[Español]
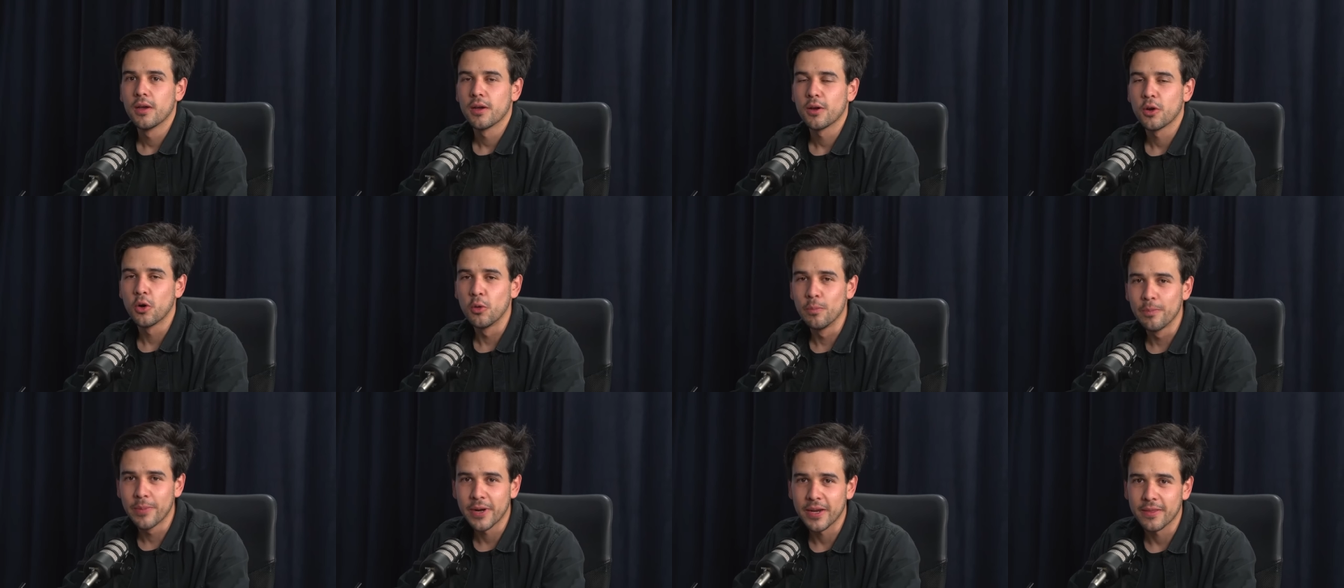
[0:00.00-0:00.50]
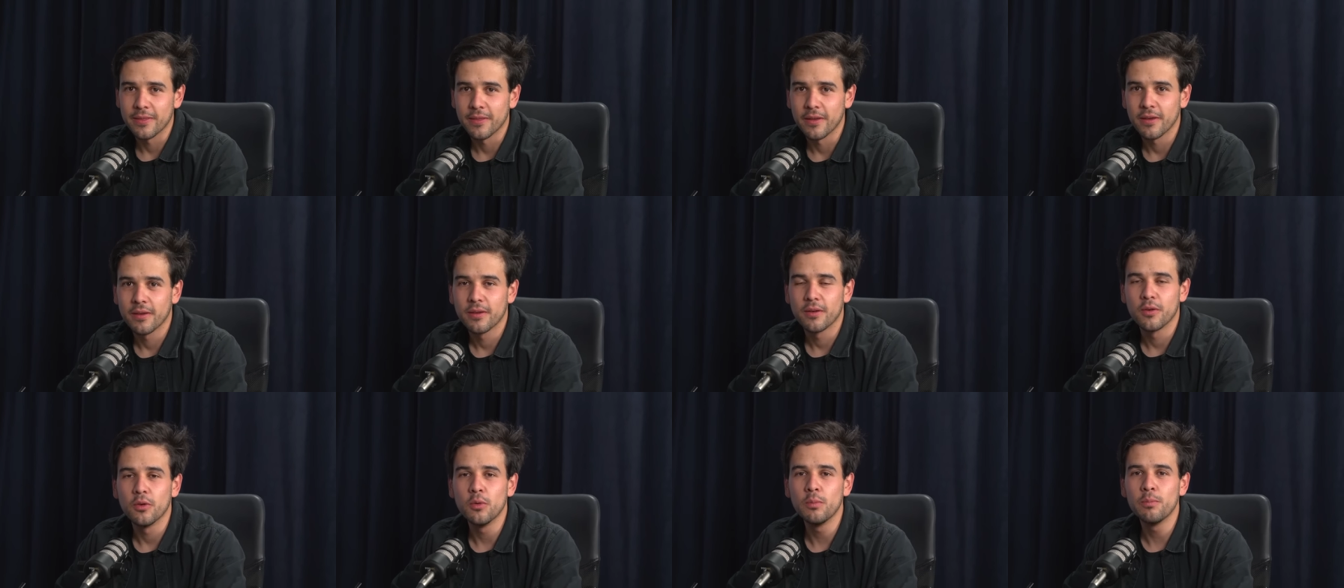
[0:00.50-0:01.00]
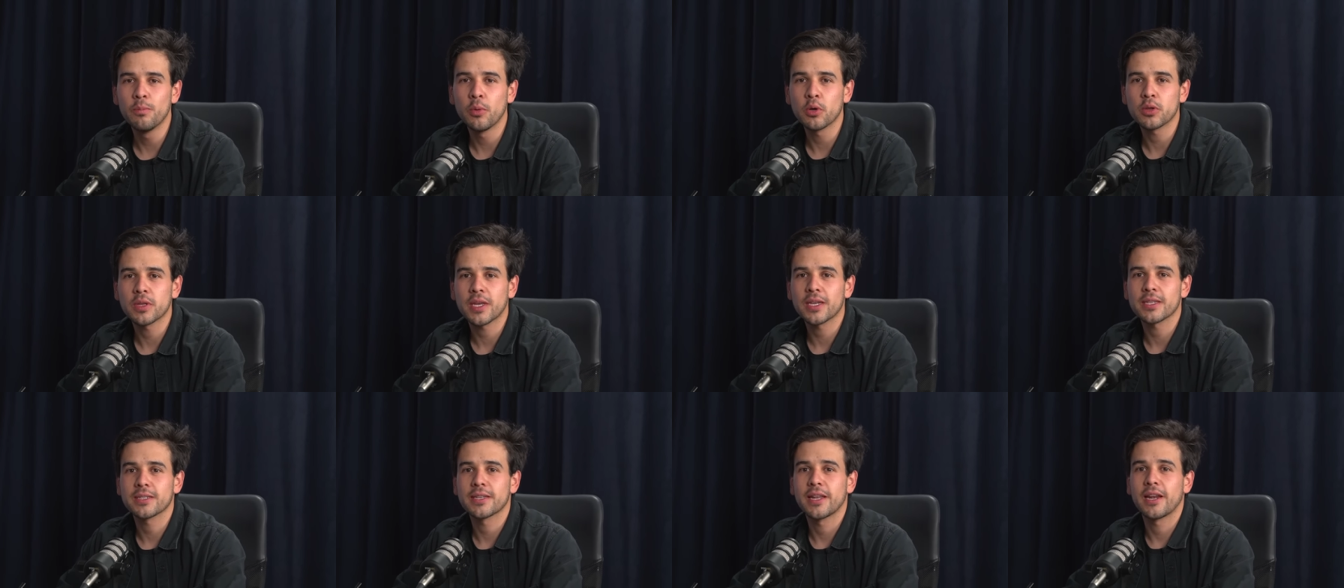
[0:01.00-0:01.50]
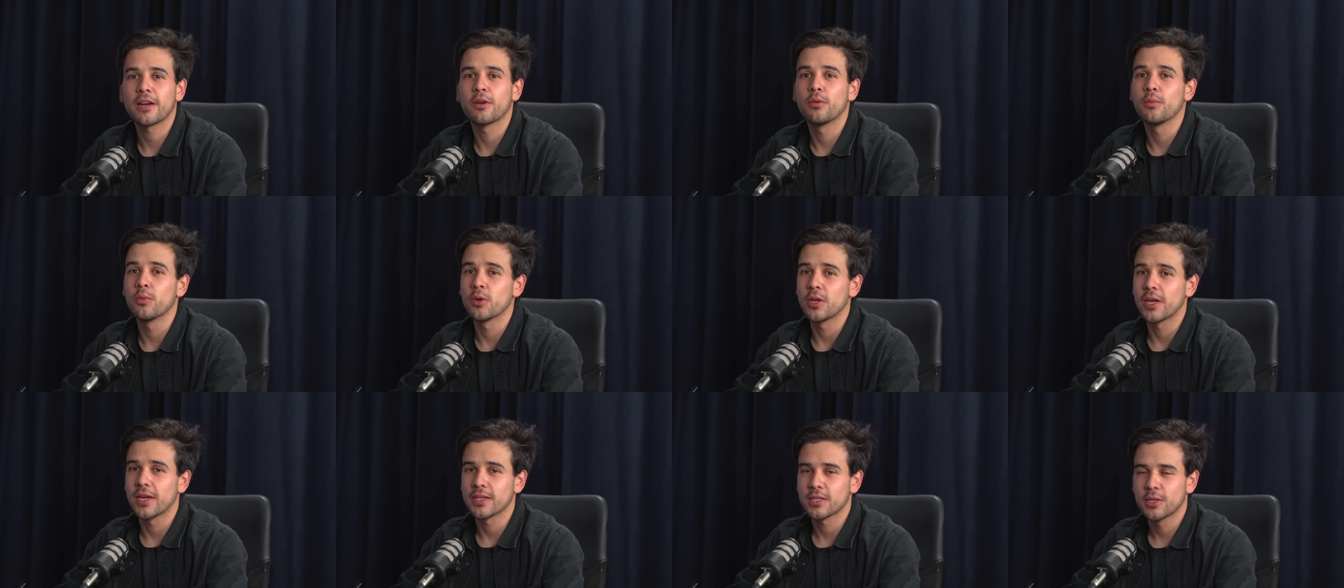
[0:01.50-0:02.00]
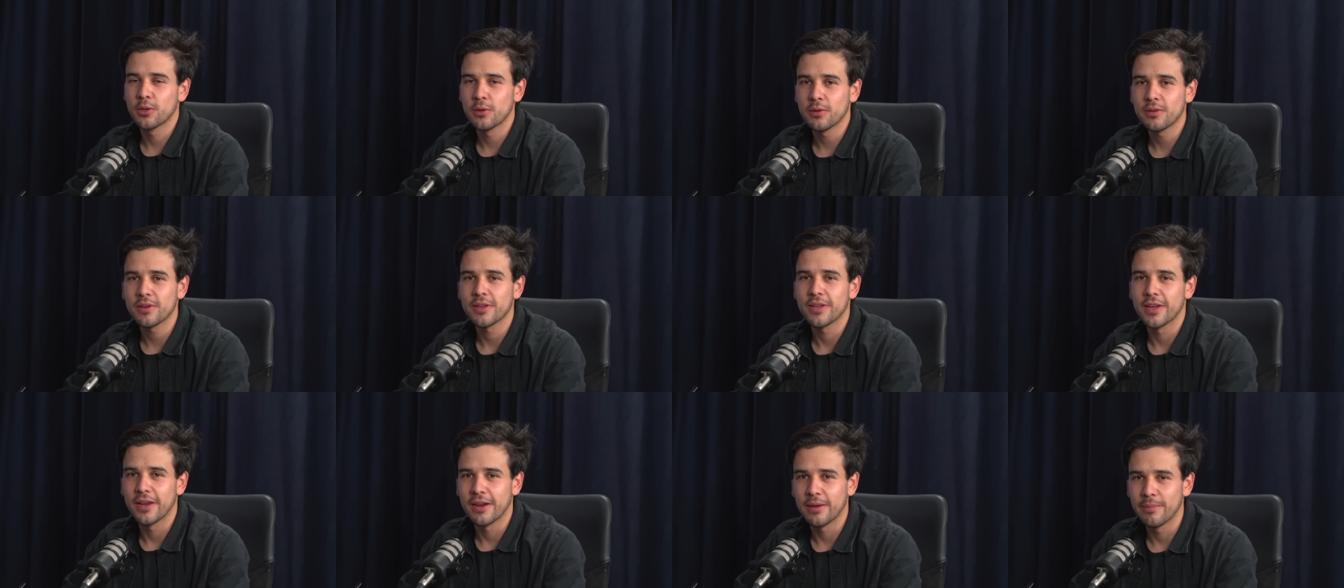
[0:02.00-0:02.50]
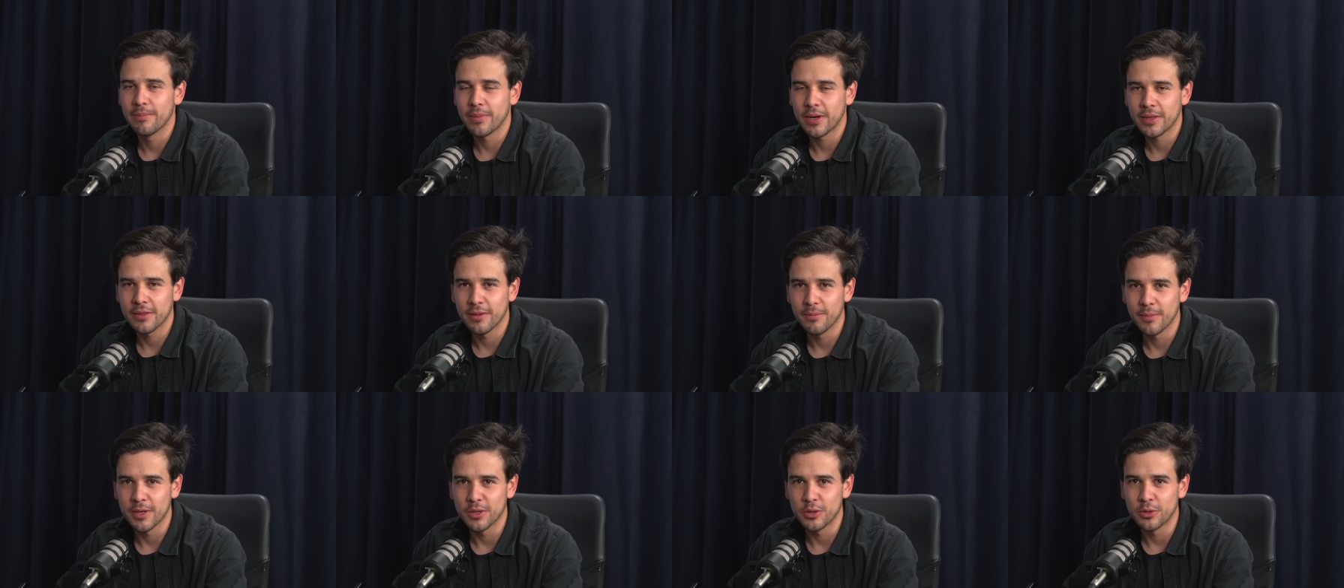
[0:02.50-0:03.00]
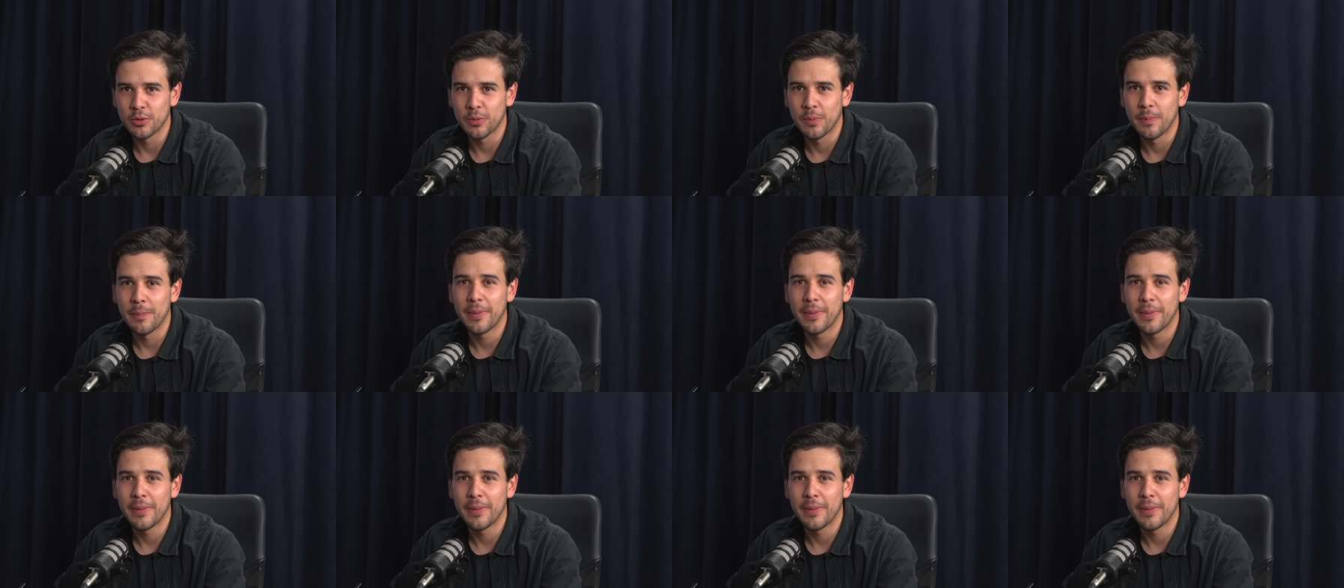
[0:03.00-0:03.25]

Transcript: Comprende, un podcast de la comunicación y el emprendimiento.